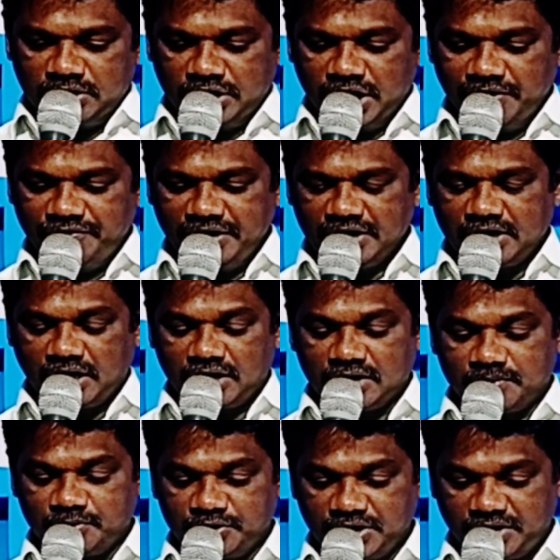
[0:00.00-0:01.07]
లేవి
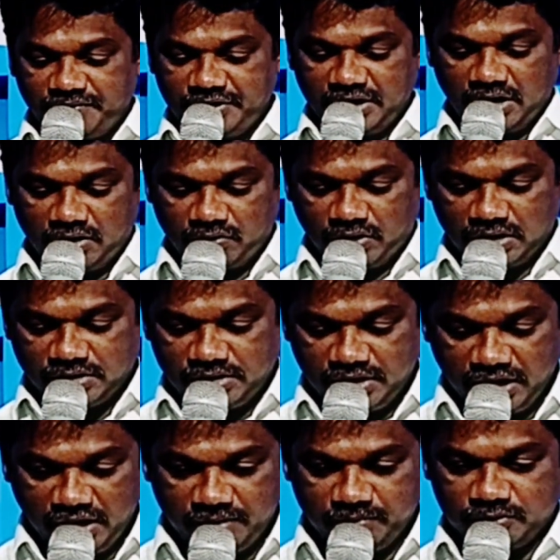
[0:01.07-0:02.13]
కాండము ఇరవై ఆరో
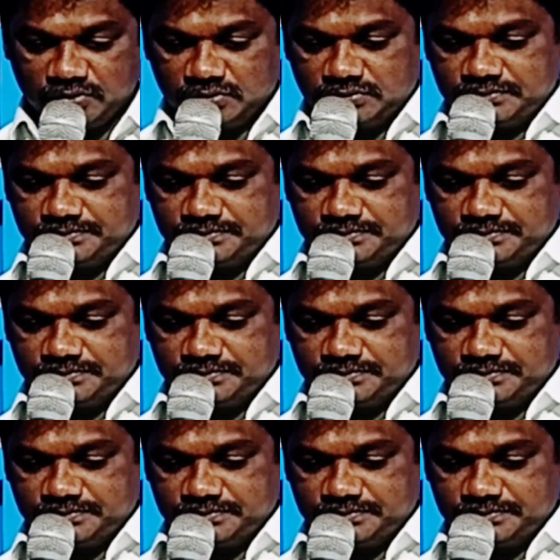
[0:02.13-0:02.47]
అధ్యాయము